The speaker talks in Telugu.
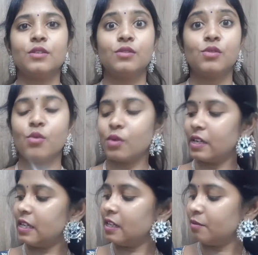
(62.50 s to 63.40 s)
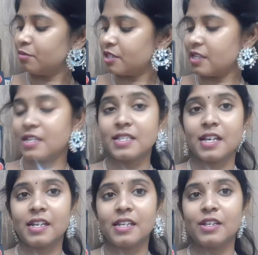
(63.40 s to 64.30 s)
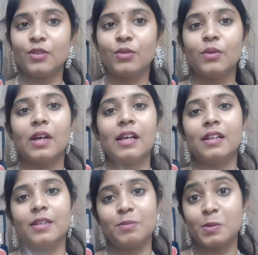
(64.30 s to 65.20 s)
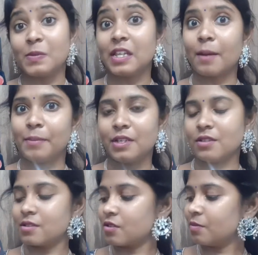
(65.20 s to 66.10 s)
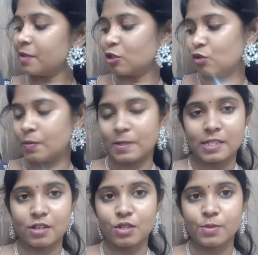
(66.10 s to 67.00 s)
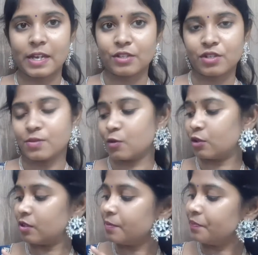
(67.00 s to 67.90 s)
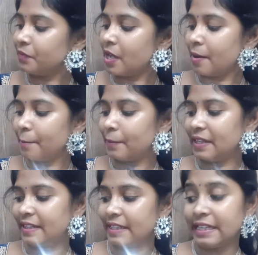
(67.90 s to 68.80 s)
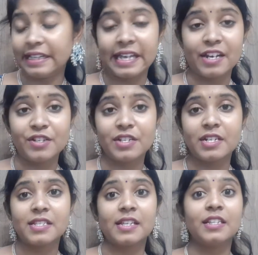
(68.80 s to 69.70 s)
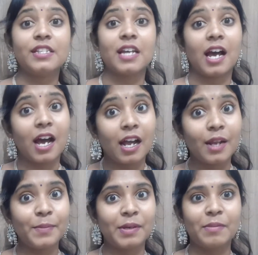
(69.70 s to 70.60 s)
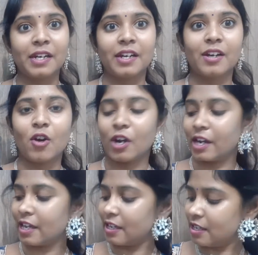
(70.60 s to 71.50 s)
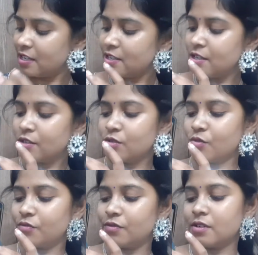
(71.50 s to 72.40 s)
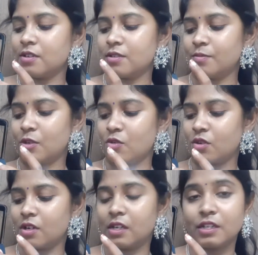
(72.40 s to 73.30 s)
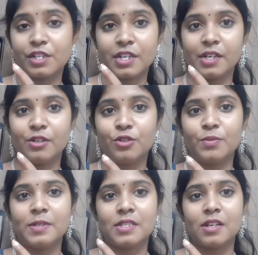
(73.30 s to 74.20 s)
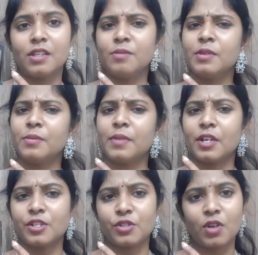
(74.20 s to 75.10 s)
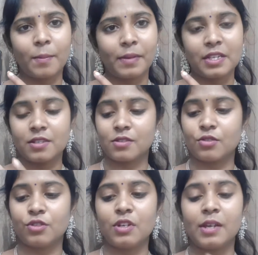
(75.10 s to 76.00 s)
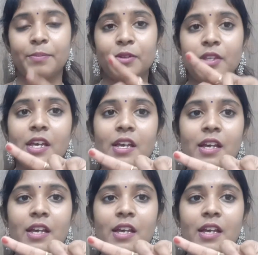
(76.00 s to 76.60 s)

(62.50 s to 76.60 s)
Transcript: సో ఈ లిప్ షేడ్స్ అన్నీ నేను లిప్స్ మీద అప్లై చేసుకొని మీకు చూపిస్తాను స్వాచెస్ మొత్తం బట్ ఈ టెన్ షేడ్స్ అయితే చాలా పిగ్మెంటెడ్గా ఉన్నాయి సో ఫస్ట్ మీకు ఒక్కొక్క షేడ్ చూపిస్తాను ఇది మీరు బ్రష్తో అప్లై చేసుకోవచ్చు లేకపోతే